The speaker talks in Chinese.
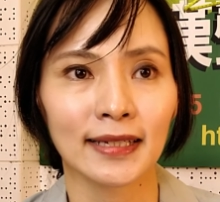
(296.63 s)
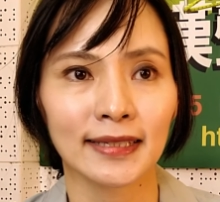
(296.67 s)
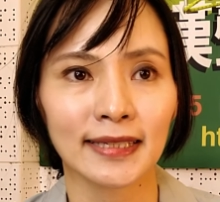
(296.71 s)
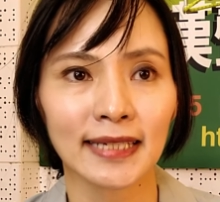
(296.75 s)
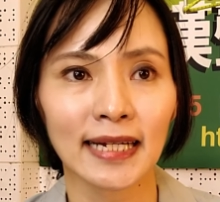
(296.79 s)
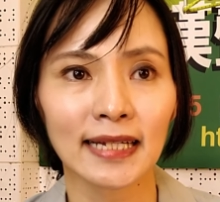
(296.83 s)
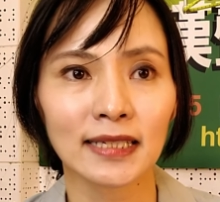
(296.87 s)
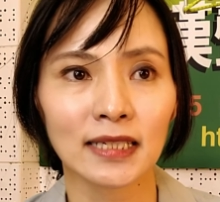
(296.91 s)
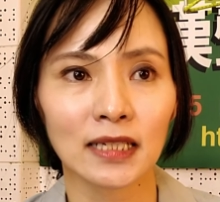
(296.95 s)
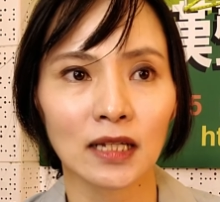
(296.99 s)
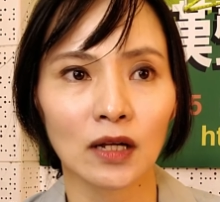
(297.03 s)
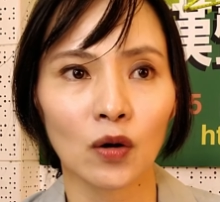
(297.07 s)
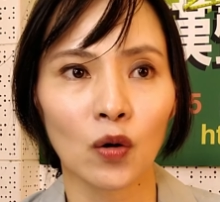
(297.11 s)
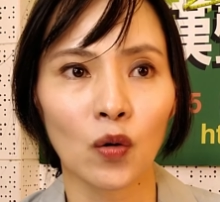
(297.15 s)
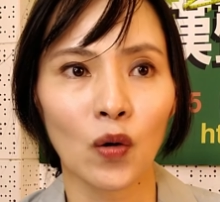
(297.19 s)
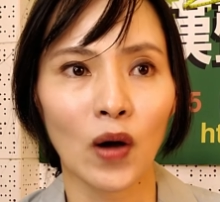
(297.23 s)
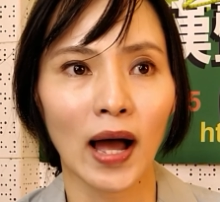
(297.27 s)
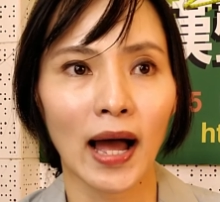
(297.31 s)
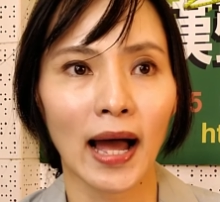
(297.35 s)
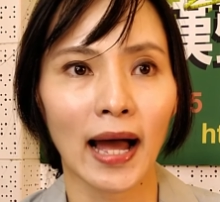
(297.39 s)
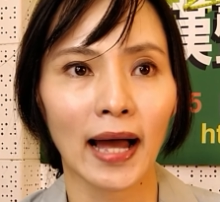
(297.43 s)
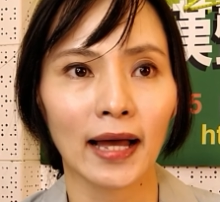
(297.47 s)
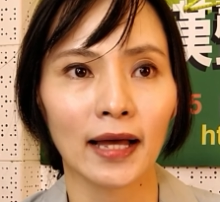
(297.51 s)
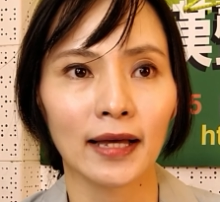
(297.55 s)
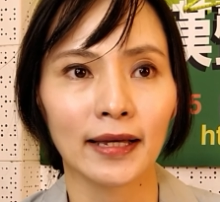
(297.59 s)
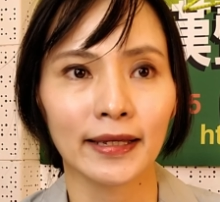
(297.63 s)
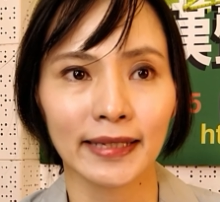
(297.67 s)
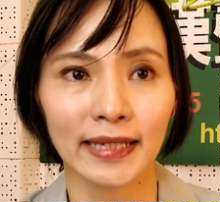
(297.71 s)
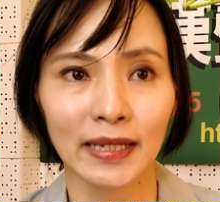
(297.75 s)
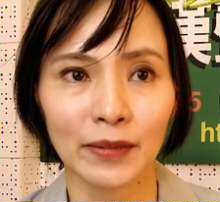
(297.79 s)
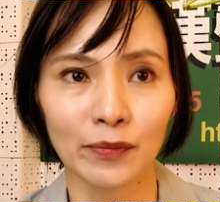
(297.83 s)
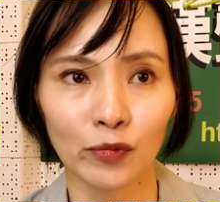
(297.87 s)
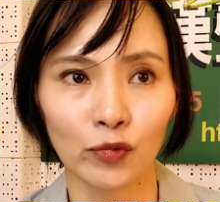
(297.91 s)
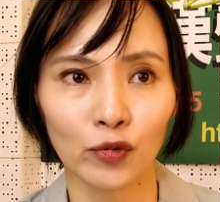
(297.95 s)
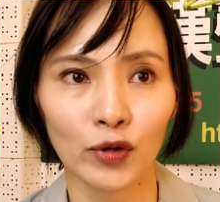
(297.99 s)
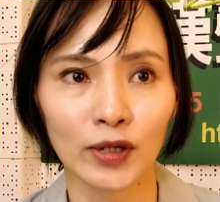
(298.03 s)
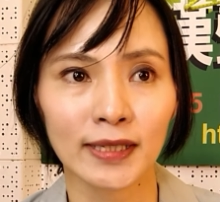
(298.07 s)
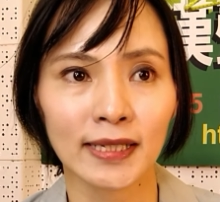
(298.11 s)
这样子的话，
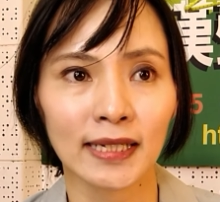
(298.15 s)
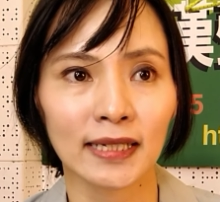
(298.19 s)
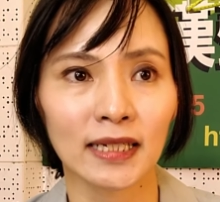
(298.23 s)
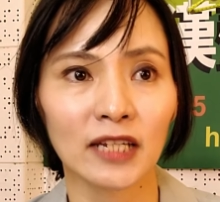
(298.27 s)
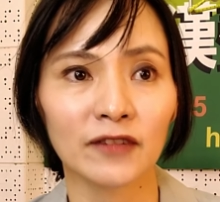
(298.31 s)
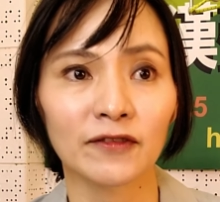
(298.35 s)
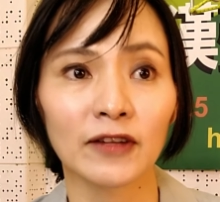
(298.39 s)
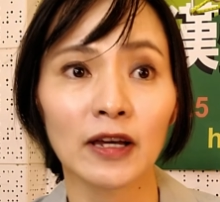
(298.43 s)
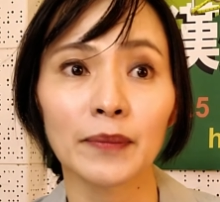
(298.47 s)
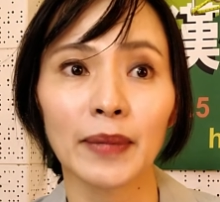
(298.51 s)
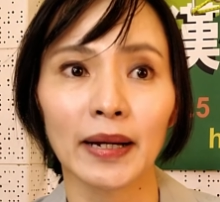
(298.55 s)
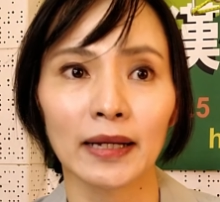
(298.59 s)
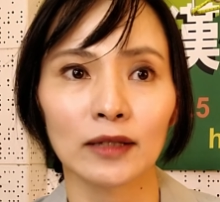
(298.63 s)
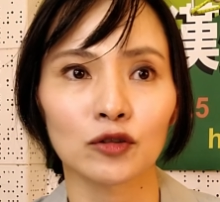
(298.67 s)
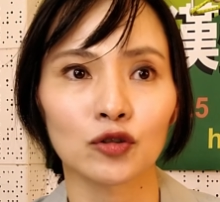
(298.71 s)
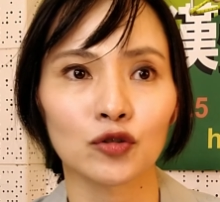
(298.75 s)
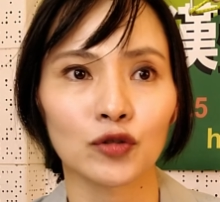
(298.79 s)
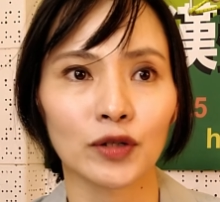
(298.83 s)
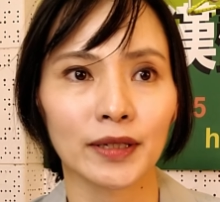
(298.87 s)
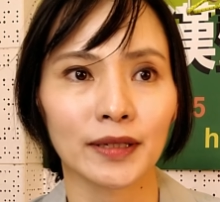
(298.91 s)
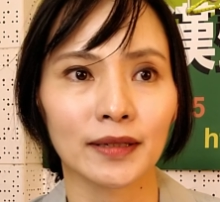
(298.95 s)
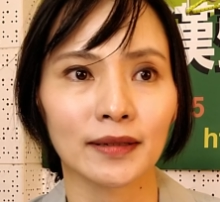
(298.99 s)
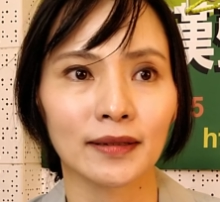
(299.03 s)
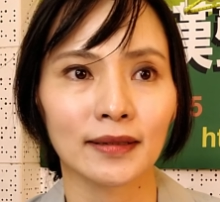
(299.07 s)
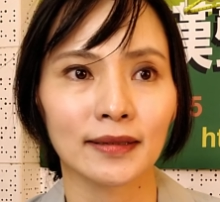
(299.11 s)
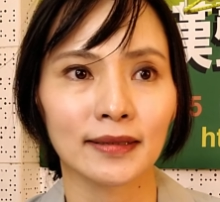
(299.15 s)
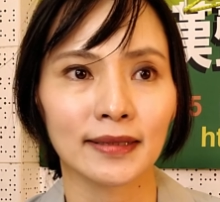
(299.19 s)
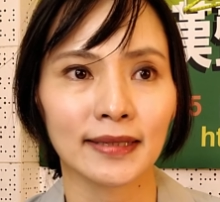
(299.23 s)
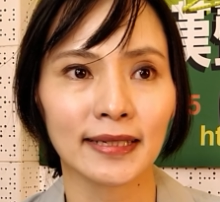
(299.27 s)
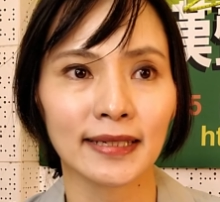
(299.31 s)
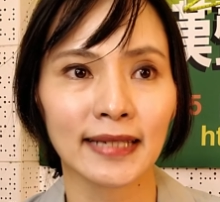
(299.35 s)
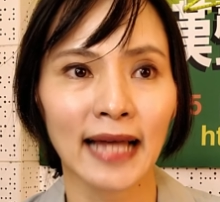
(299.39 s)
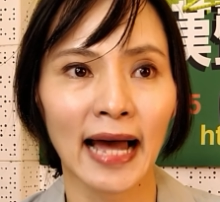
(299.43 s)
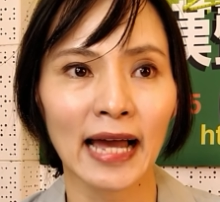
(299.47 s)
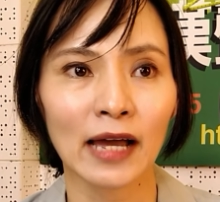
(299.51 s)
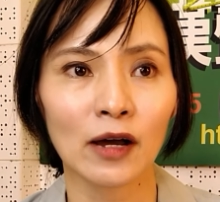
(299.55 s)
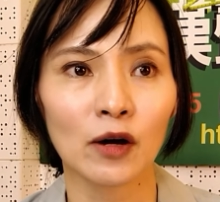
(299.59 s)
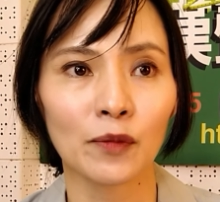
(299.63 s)
也不会成立诽谤罪。
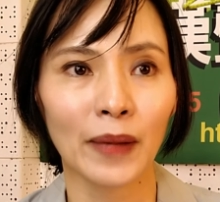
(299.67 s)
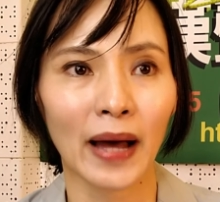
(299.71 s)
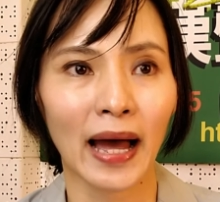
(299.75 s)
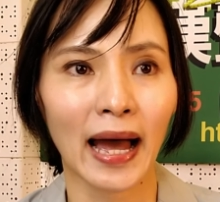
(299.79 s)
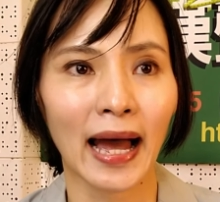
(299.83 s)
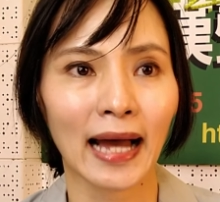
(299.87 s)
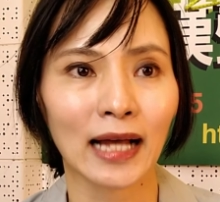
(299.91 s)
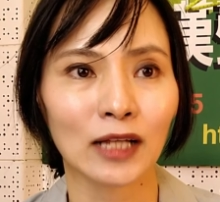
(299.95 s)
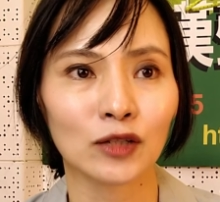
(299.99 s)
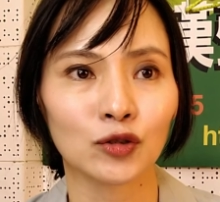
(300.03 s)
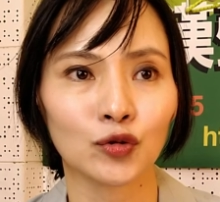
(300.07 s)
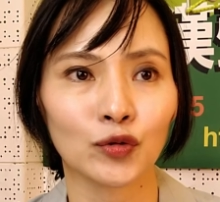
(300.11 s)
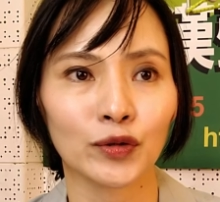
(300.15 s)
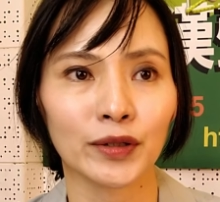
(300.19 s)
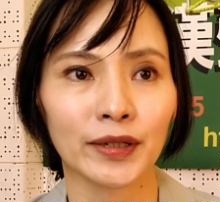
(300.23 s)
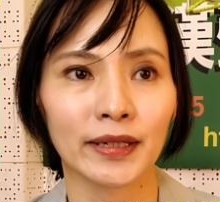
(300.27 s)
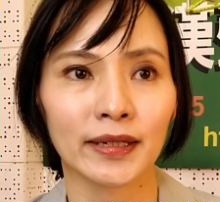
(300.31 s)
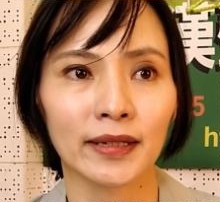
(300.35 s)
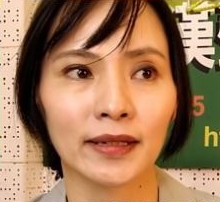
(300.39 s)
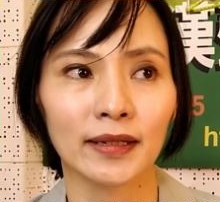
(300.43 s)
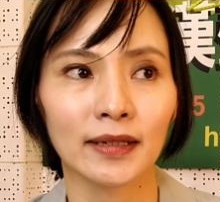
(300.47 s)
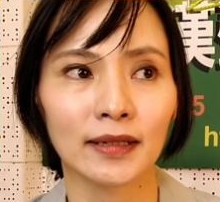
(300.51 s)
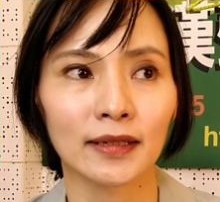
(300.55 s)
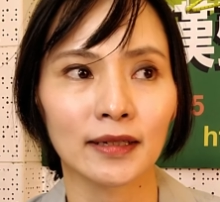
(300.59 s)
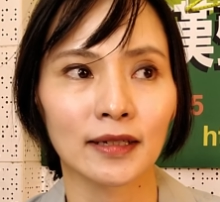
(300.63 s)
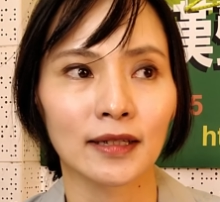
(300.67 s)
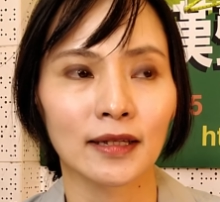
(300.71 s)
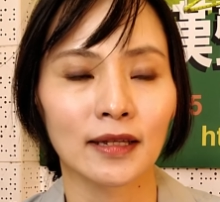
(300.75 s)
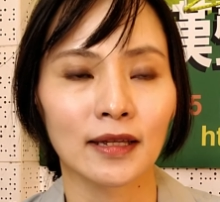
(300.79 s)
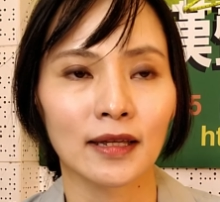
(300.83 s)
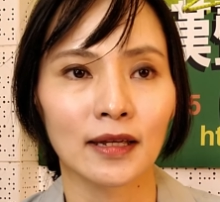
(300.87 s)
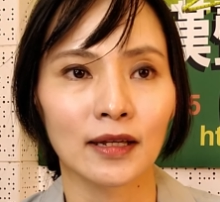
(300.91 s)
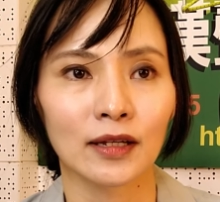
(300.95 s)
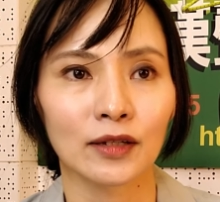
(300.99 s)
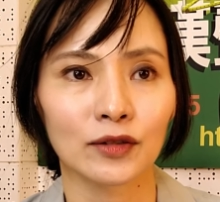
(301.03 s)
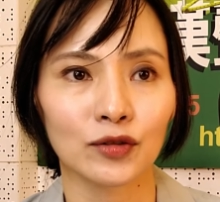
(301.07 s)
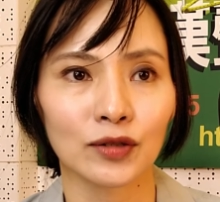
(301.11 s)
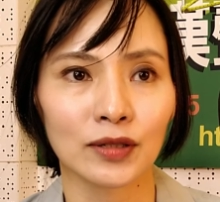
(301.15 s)
这是他有把它做一个，
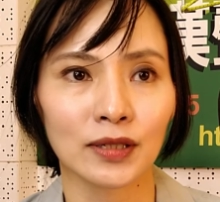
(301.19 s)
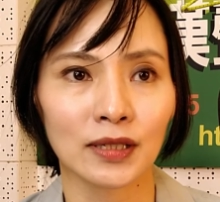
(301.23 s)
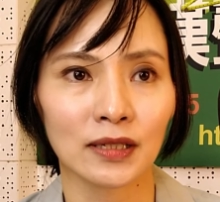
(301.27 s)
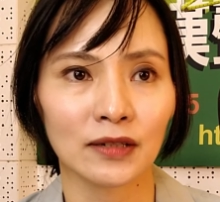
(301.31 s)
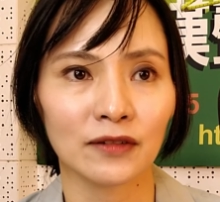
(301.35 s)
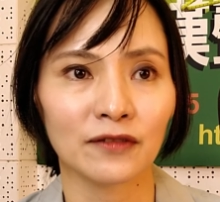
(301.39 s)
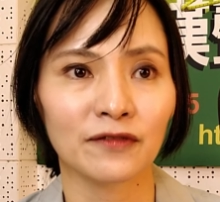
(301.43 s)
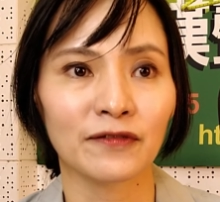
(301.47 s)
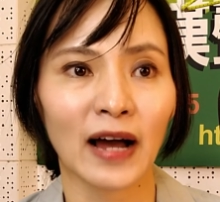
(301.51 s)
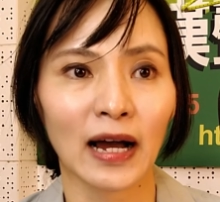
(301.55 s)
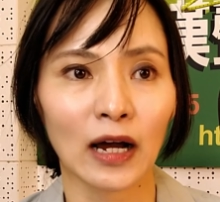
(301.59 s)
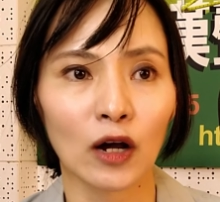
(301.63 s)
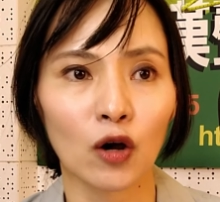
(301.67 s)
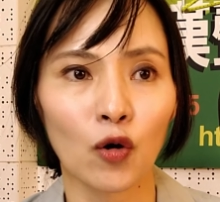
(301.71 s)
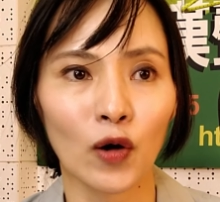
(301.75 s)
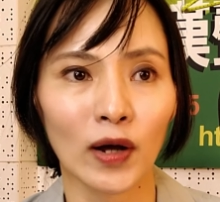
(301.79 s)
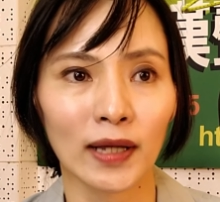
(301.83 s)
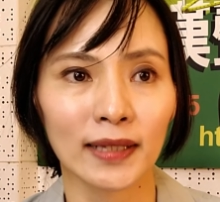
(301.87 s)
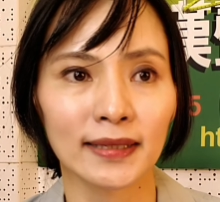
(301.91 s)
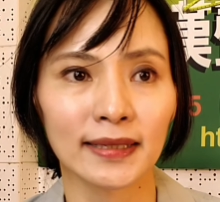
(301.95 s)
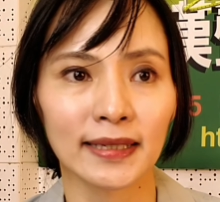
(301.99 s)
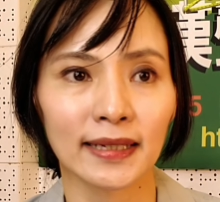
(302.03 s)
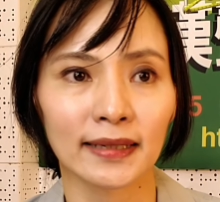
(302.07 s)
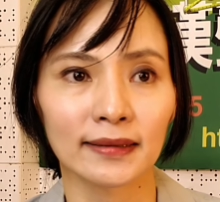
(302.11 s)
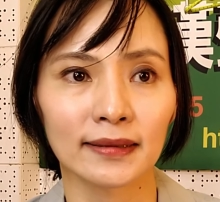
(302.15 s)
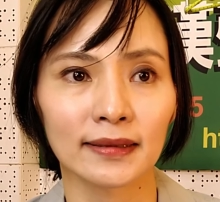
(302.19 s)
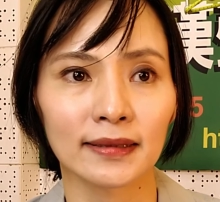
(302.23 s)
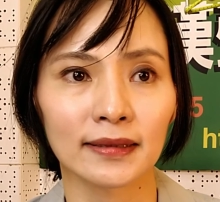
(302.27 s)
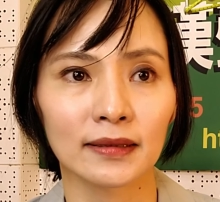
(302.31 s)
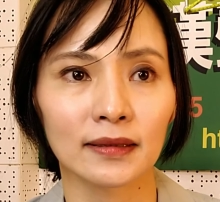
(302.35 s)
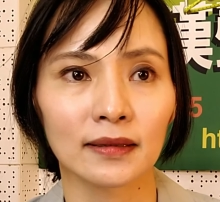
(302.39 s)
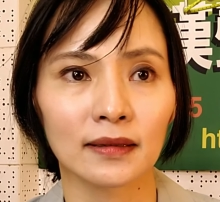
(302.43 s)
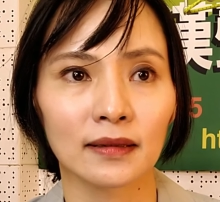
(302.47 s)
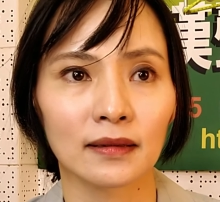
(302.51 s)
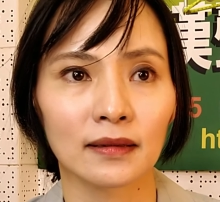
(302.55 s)
就是放宽这样子。